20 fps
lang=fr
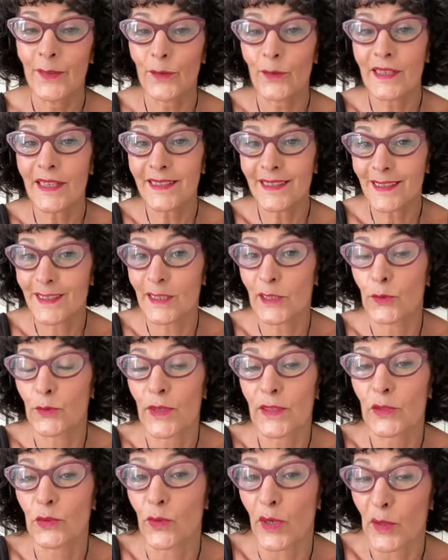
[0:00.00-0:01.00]
Donc ça, c'est si
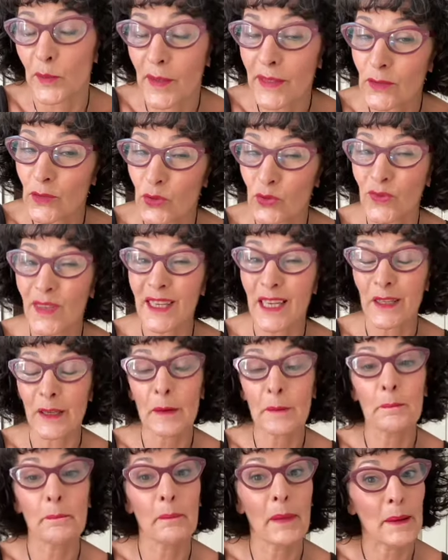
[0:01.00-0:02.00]
tu es sur WordPress, donc tu vois, il y a quand
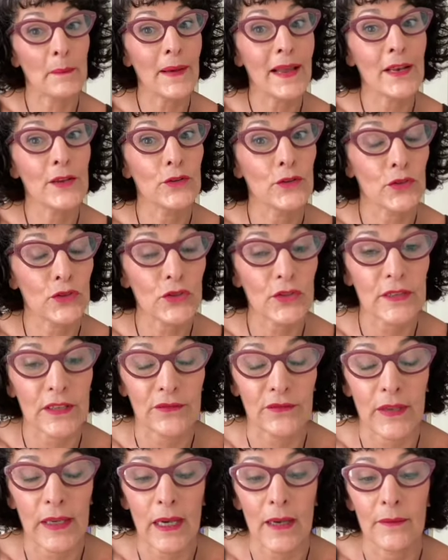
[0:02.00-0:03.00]
même pas mal de choses
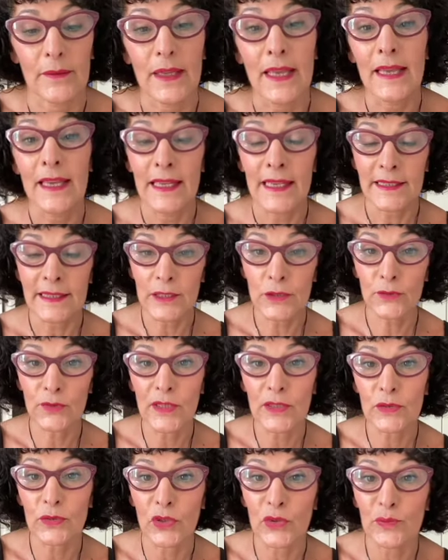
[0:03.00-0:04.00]
à faire. Si
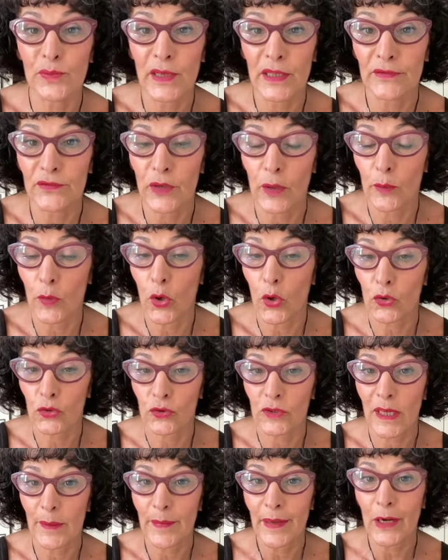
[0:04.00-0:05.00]
tu es sur une plateforme,
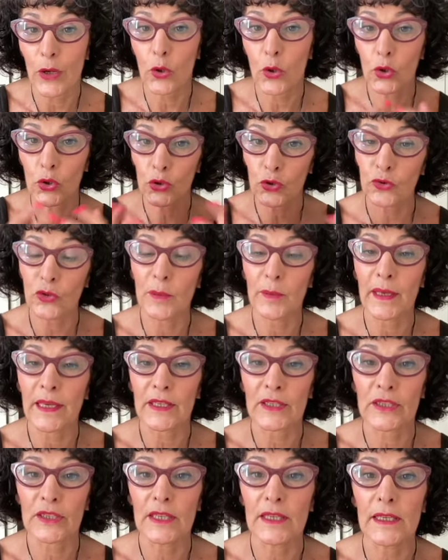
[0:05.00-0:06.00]
ce qu'on appelle
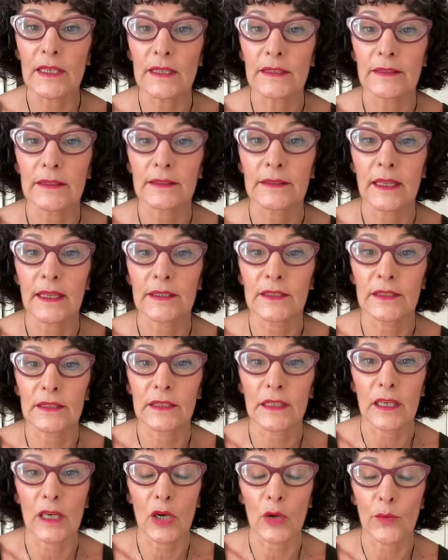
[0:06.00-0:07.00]
auto-hébergée,
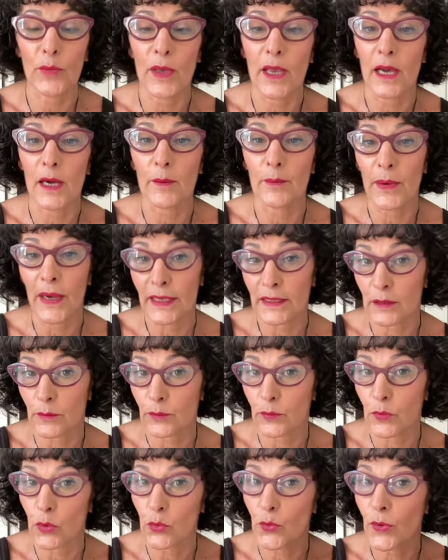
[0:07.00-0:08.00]
c'est-à-dire, par
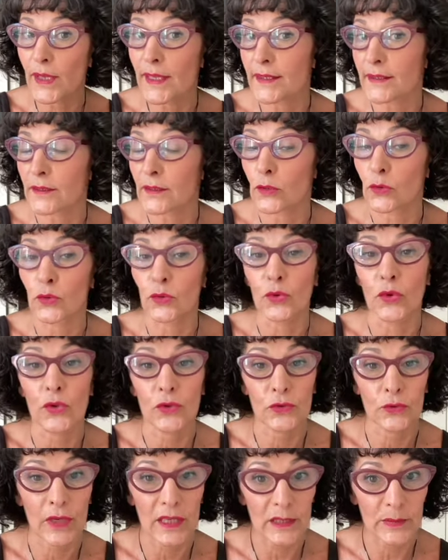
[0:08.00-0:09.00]
exemple, Wix ou
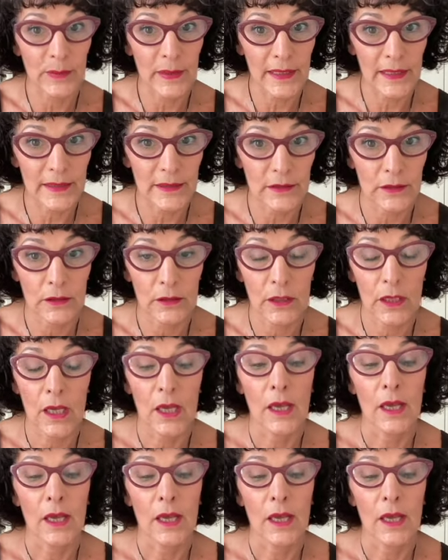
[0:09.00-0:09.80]
Squarespace,